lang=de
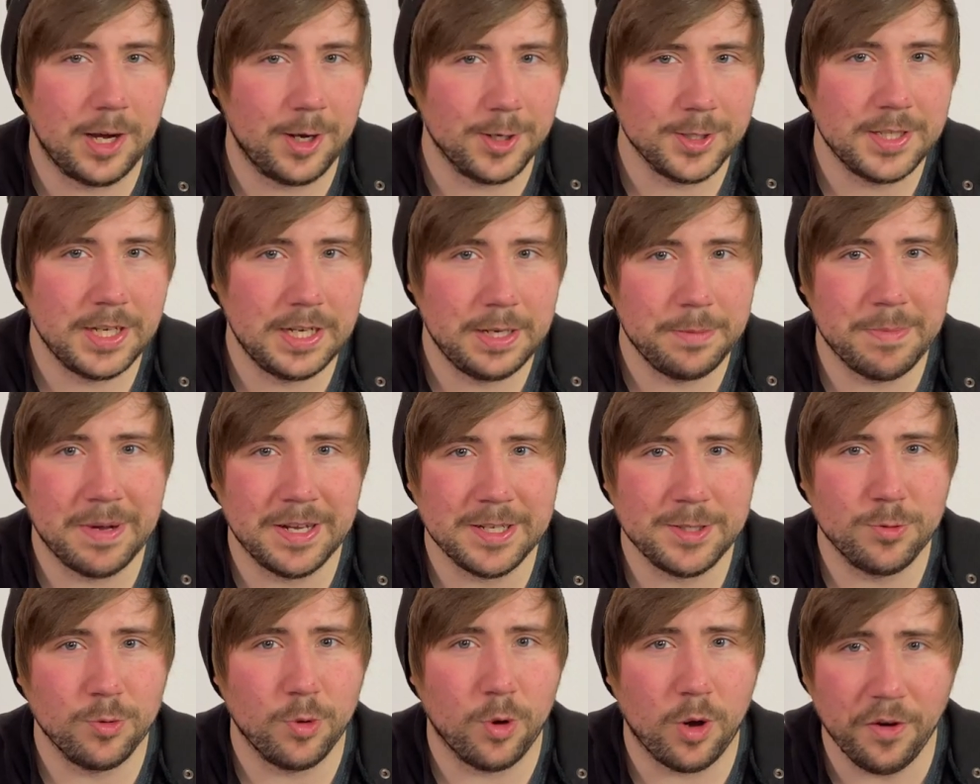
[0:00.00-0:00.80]
Außerdem
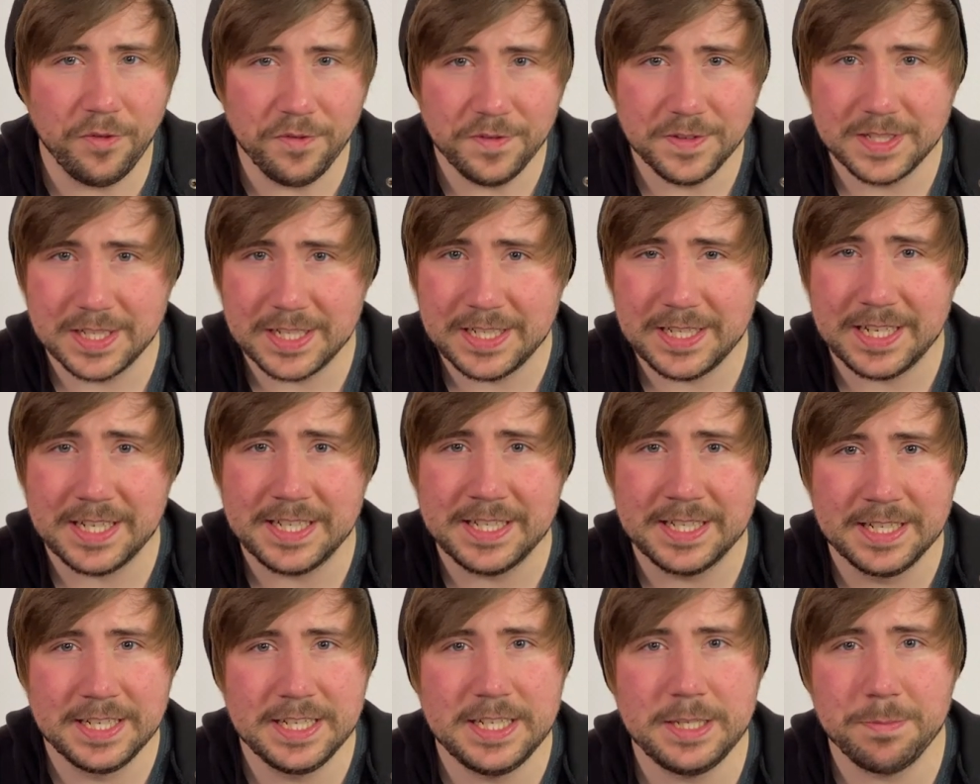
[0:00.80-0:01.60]
hast du offensichtlich
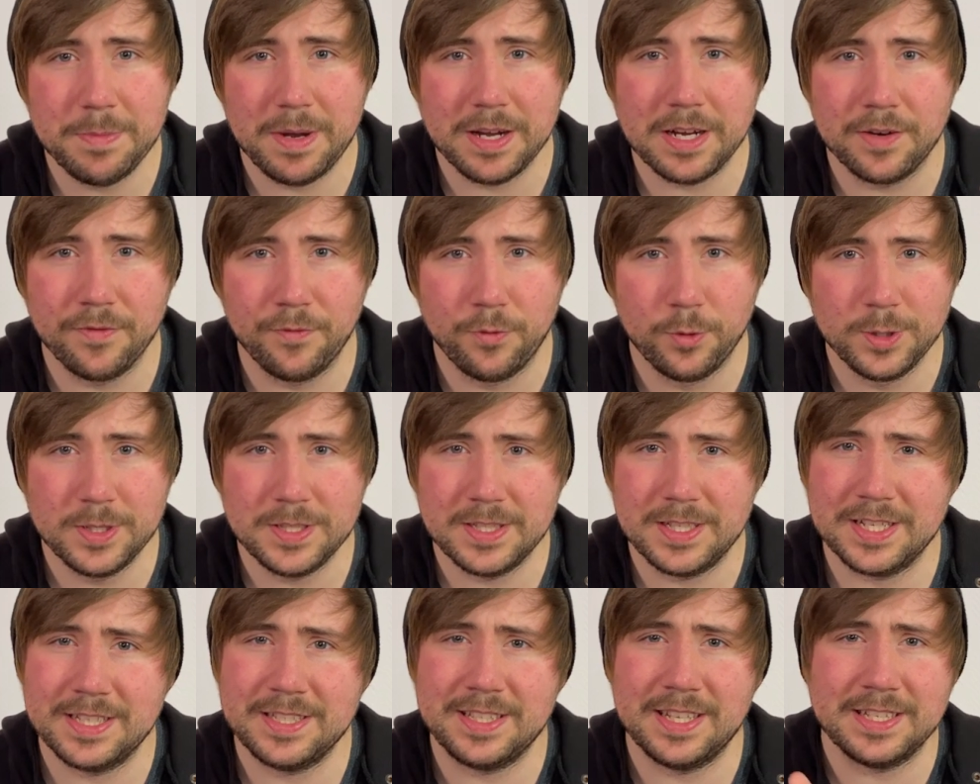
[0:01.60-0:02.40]
nicht mal gewusst,
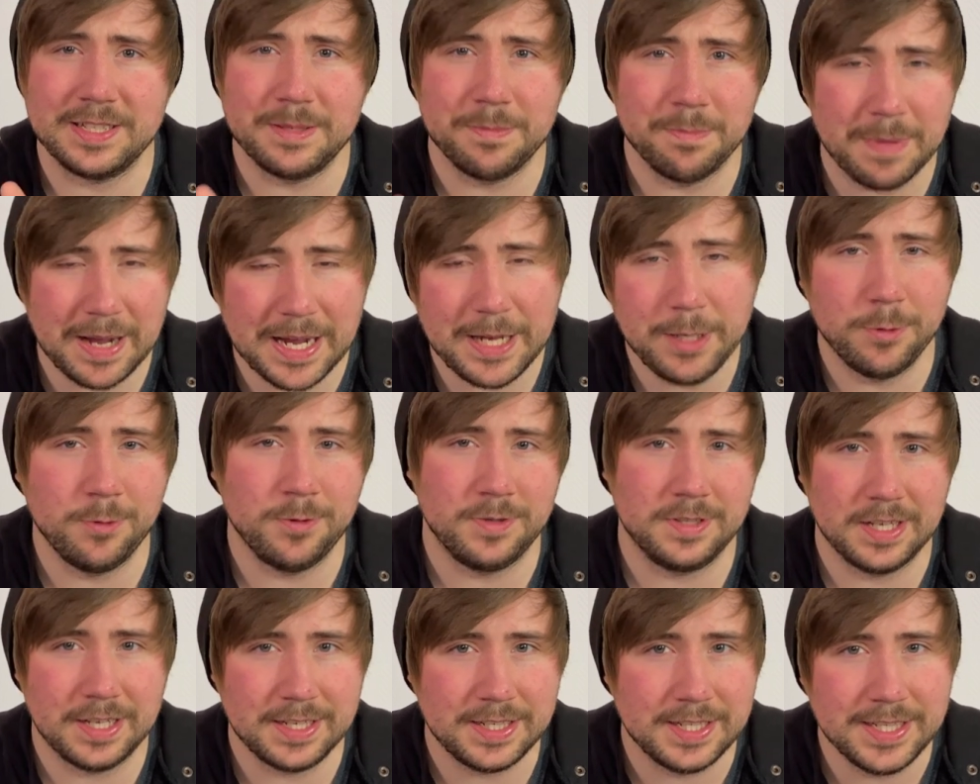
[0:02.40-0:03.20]
dass das
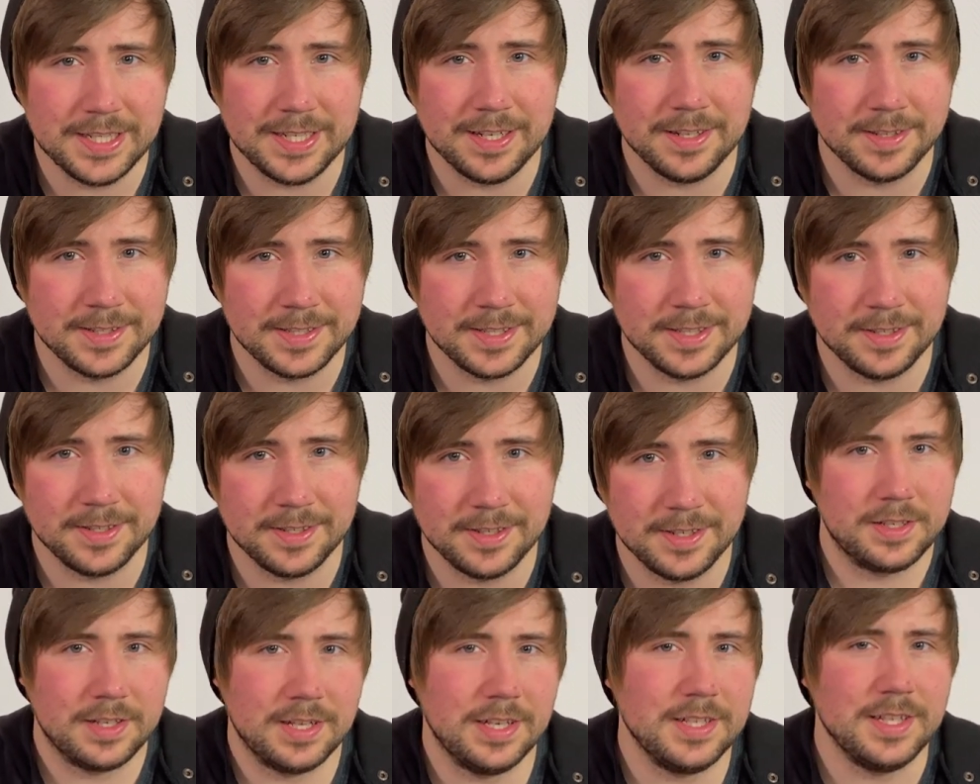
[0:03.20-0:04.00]
Meinungsartikel
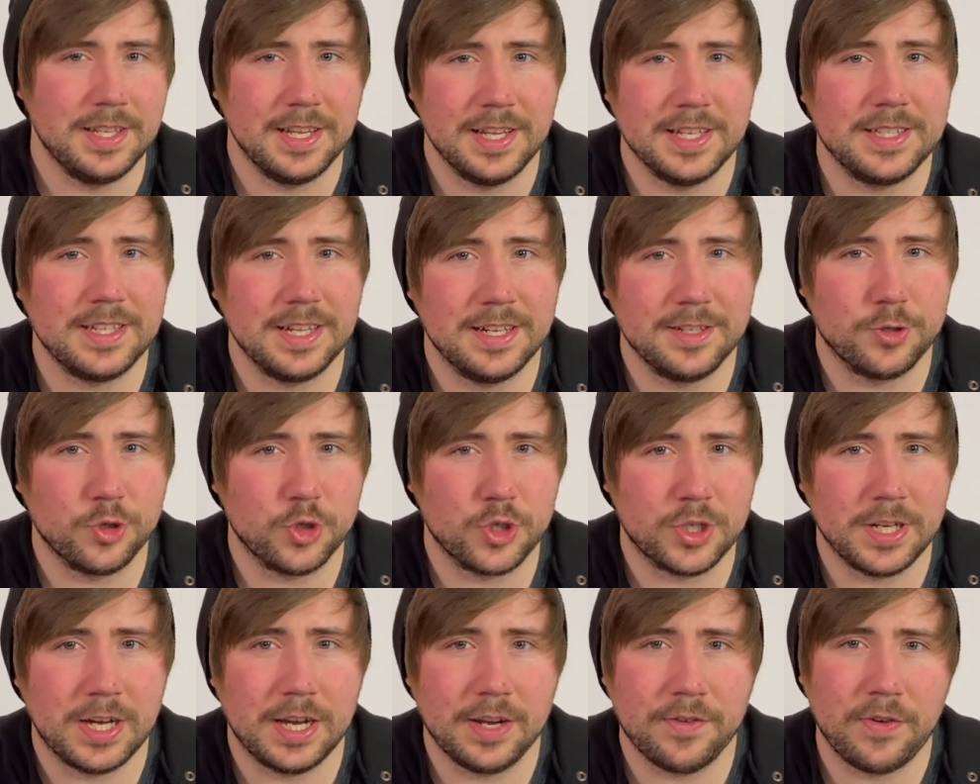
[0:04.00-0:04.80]
sind. Das lässt also
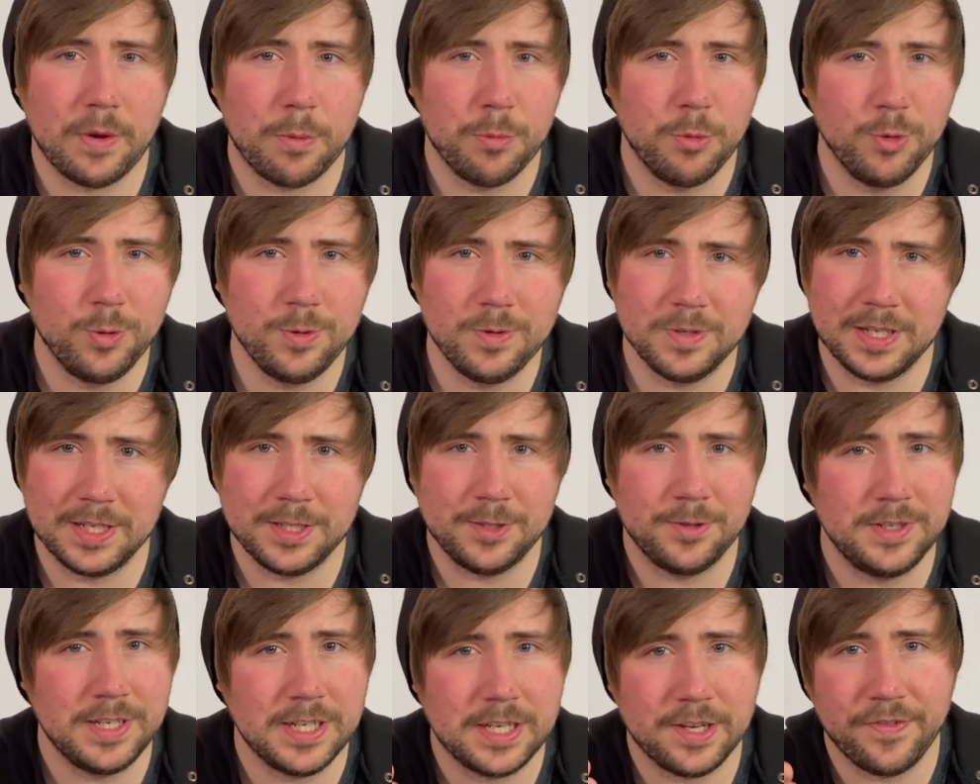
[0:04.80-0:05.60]
stark vermuten, dass
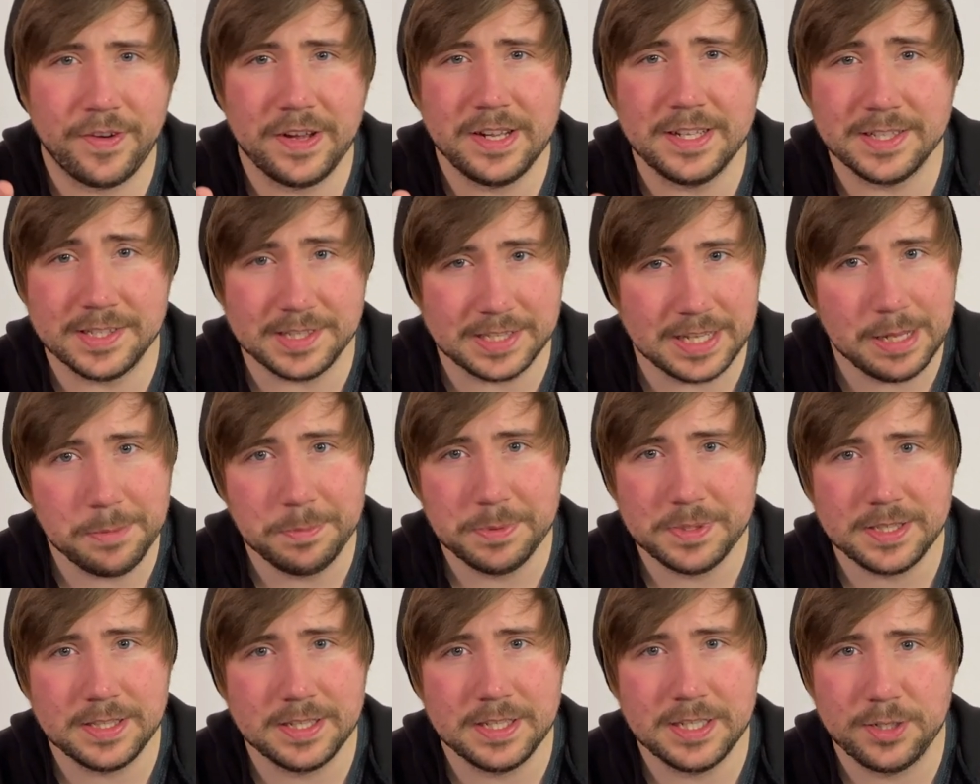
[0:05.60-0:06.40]
du die Quellen
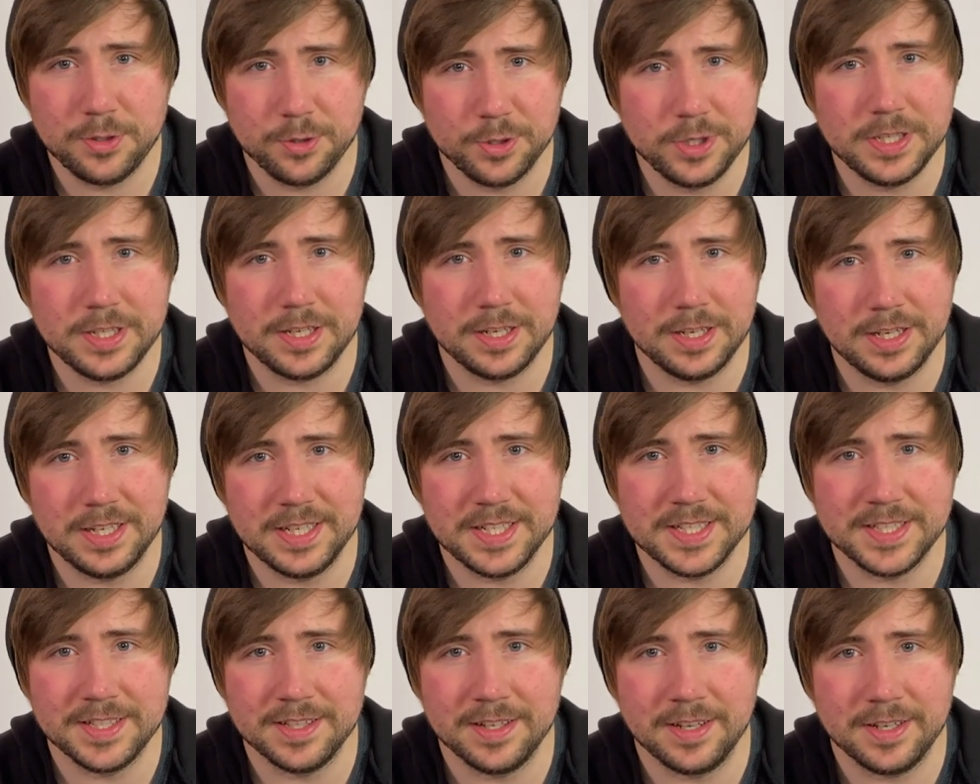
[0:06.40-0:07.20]
selbst nicht
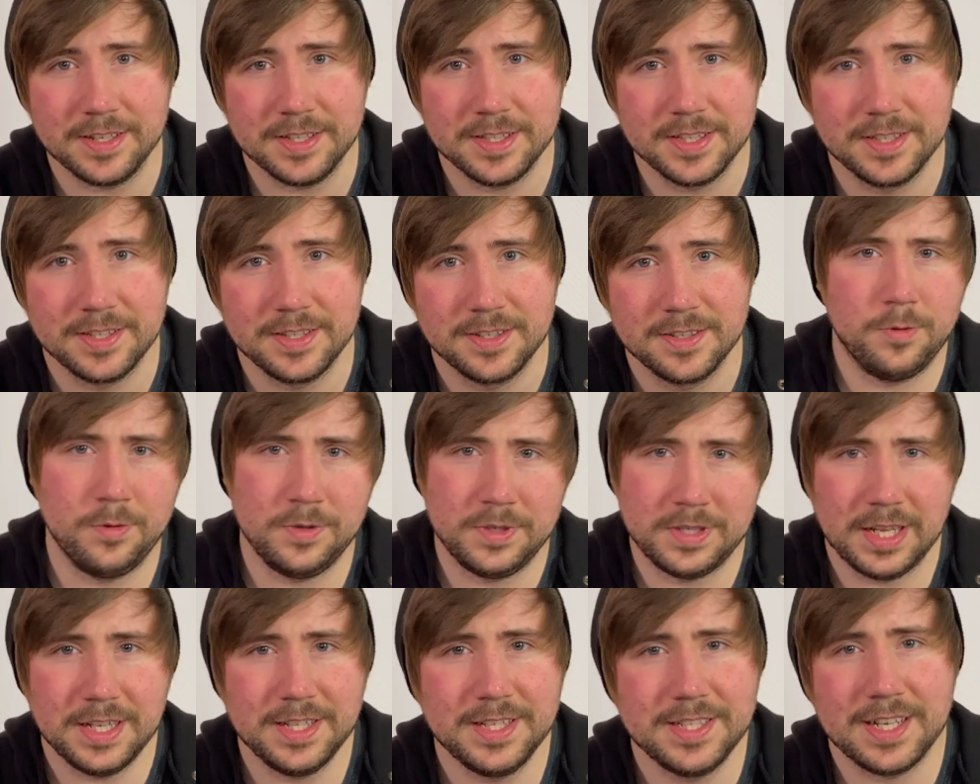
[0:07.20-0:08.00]
durchgelesen hast.
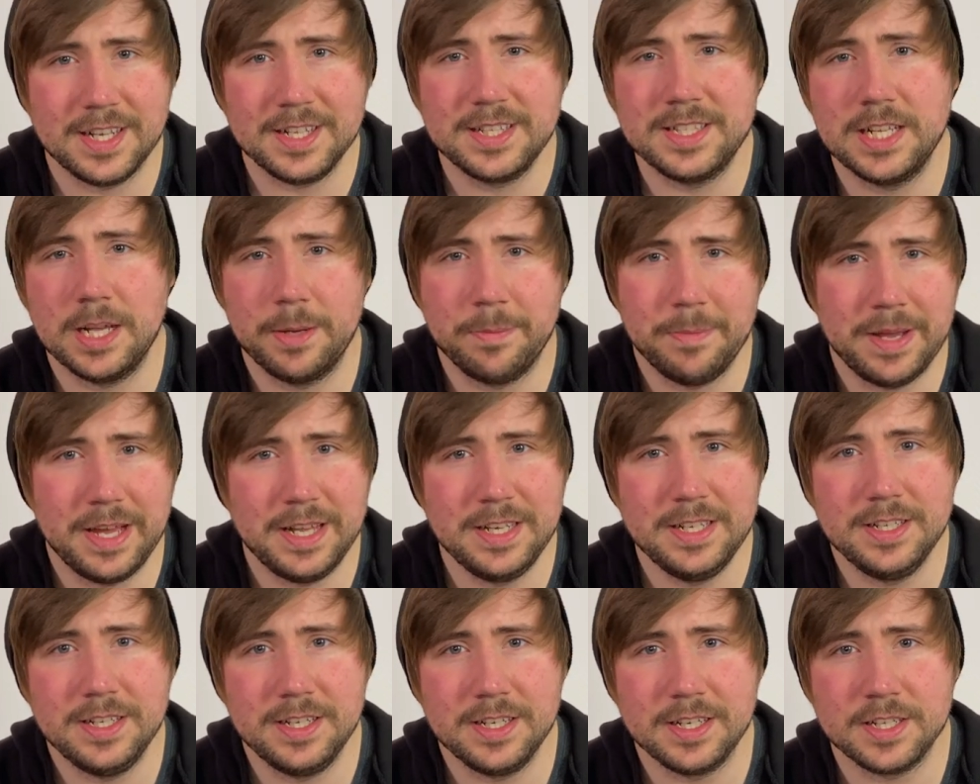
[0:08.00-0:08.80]
Und dann sagt sie am
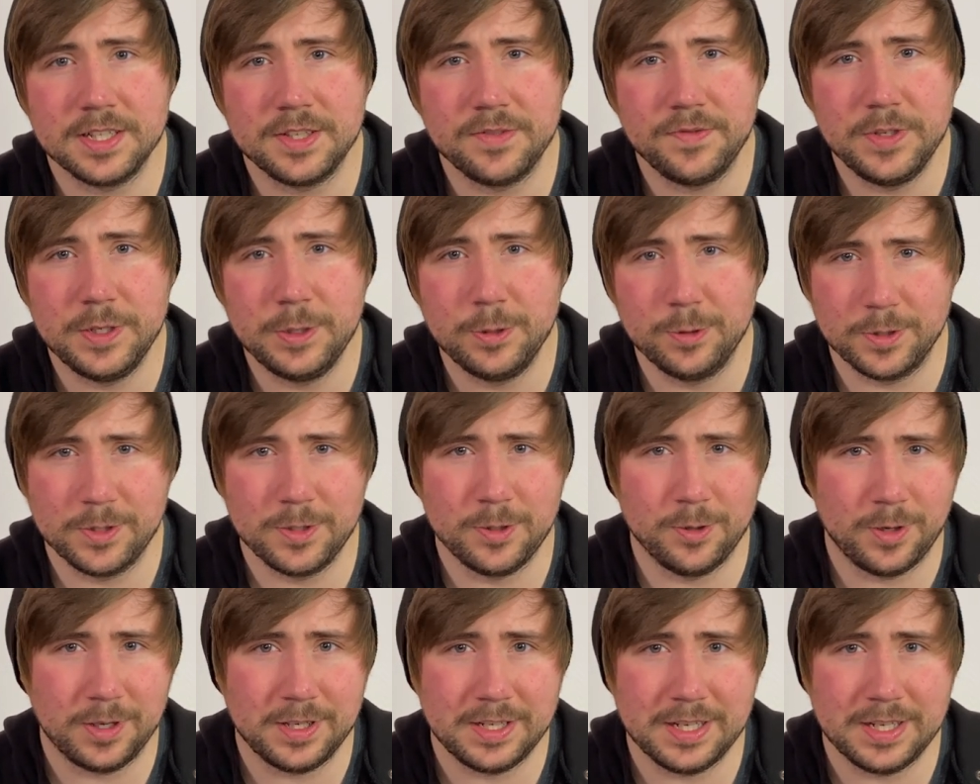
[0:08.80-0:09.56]
Ende ihres Videos noch